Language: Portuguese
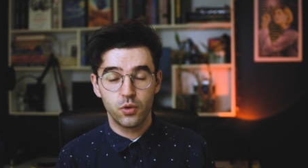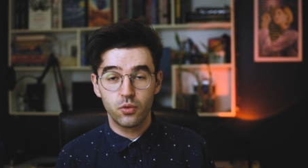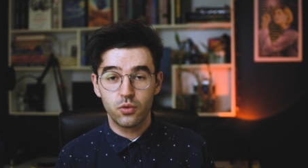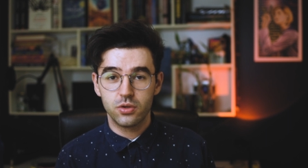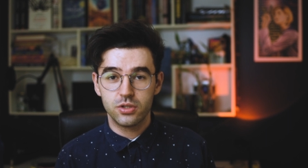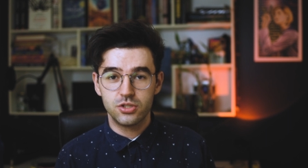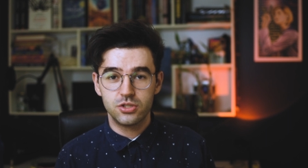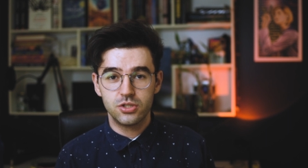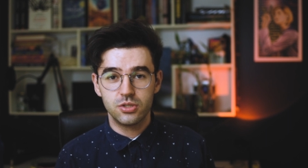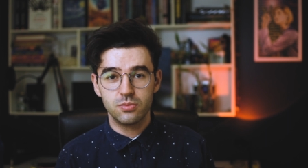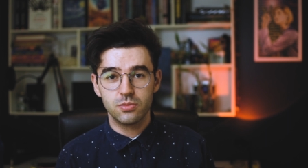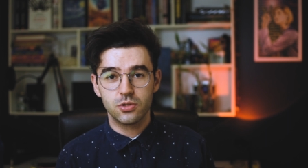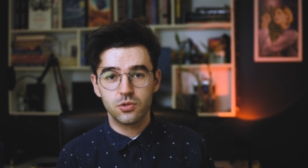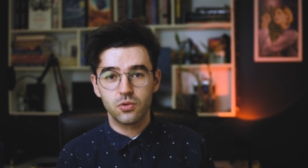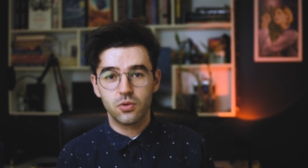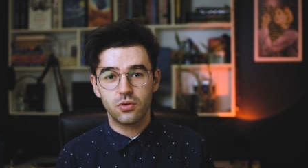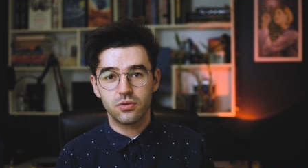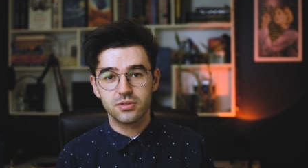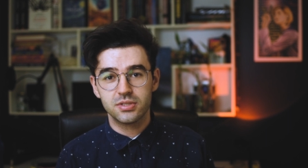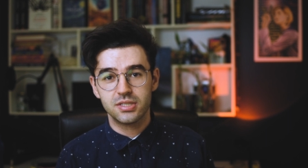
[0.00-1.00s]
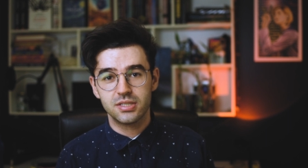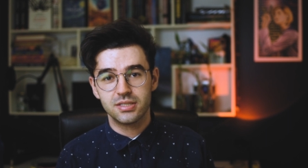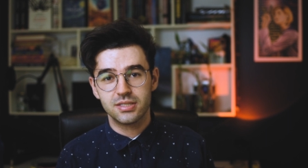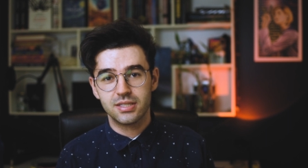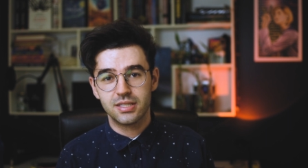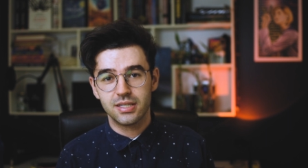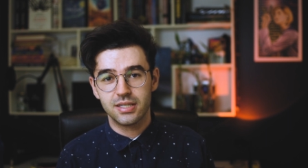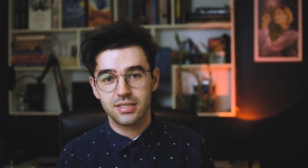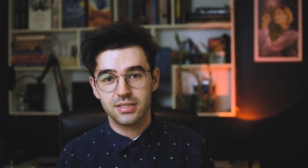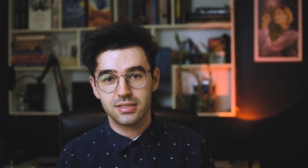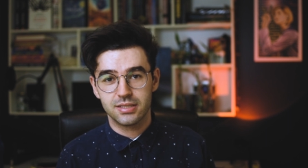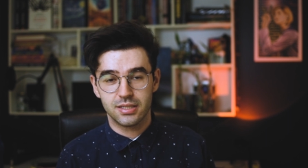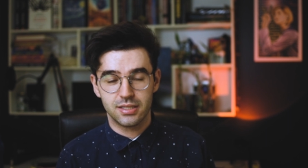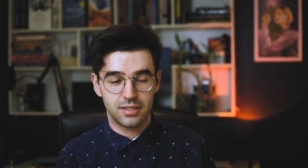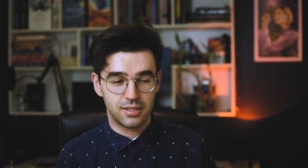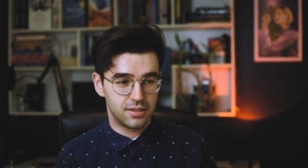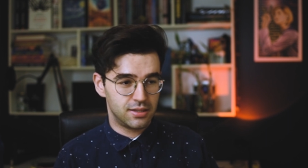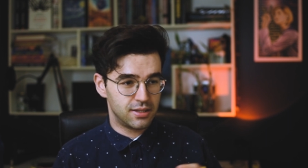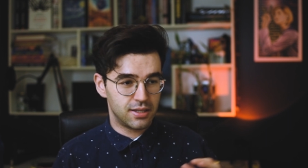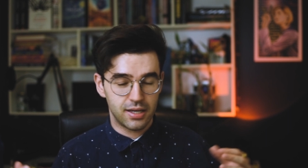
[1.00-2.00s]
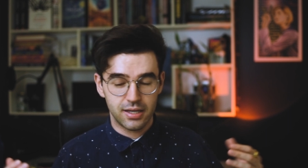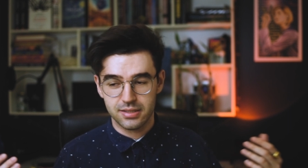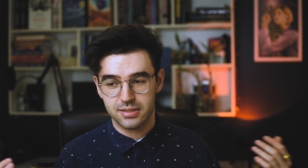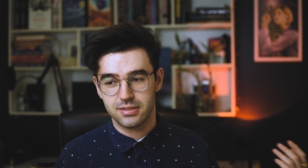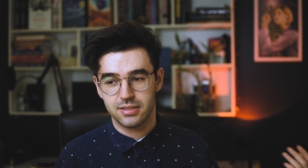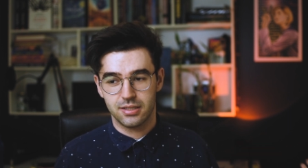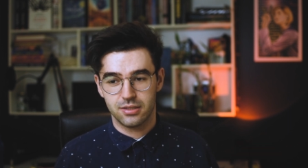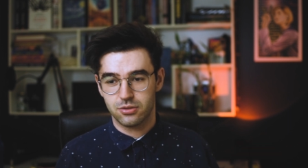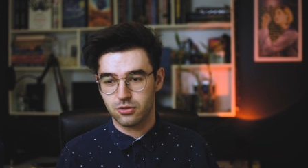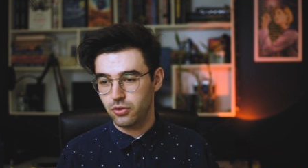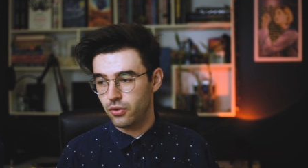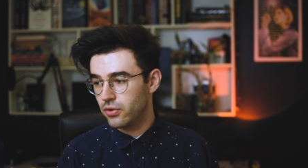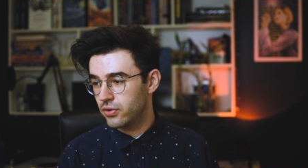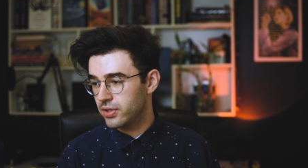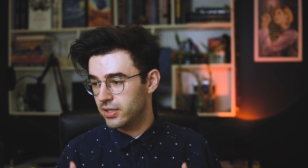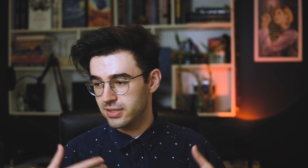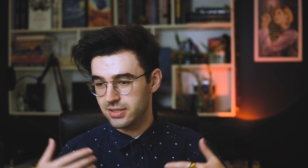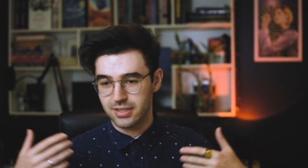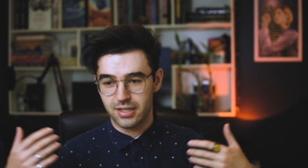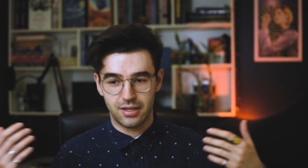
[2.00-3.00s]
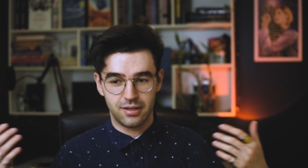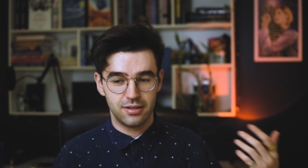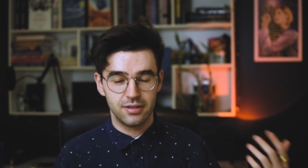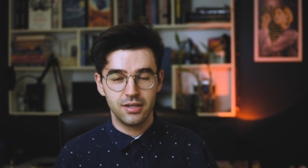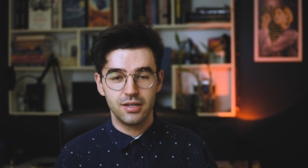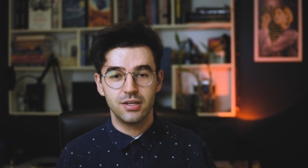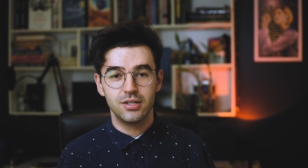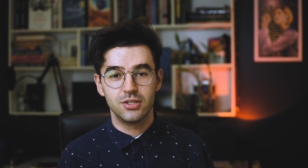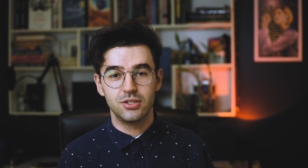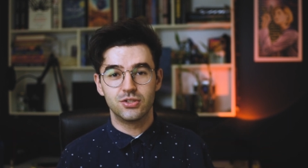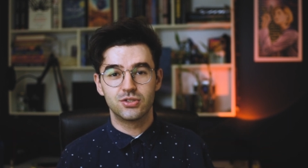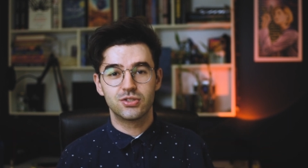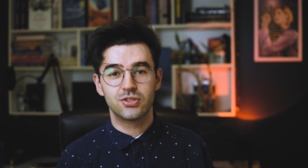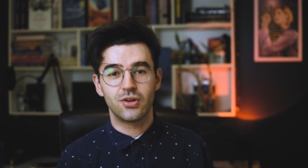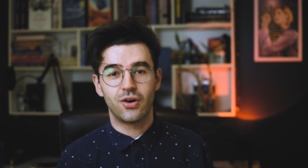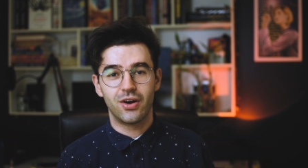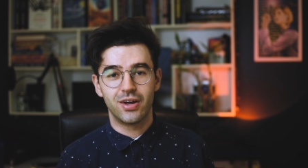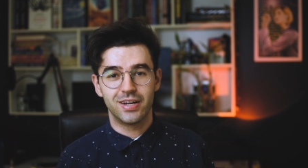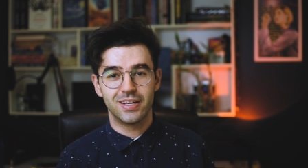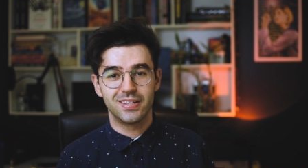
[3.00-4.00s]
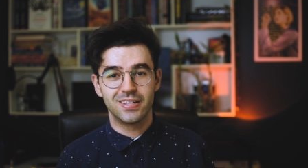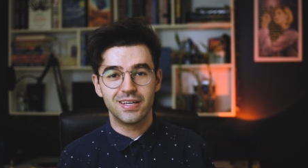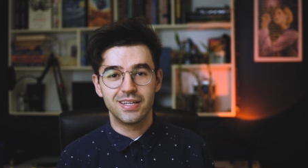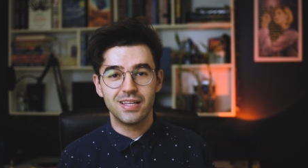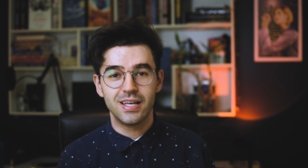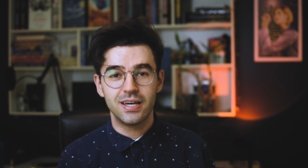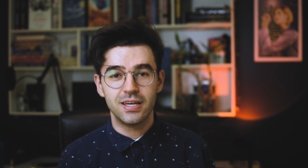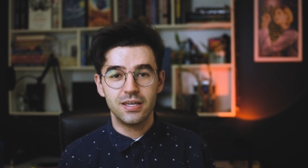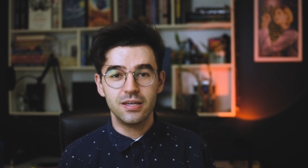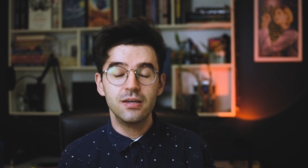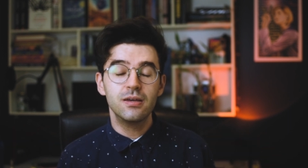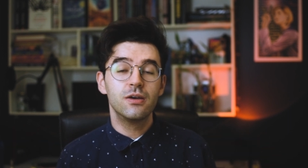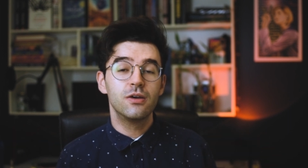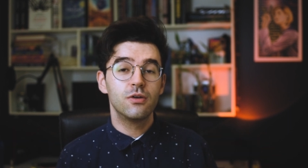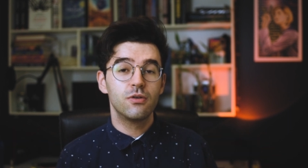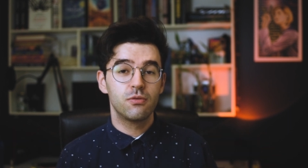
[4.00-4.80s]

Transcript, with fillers: O Chris Chibnall, com certeza, nessa toda essa história dele aí,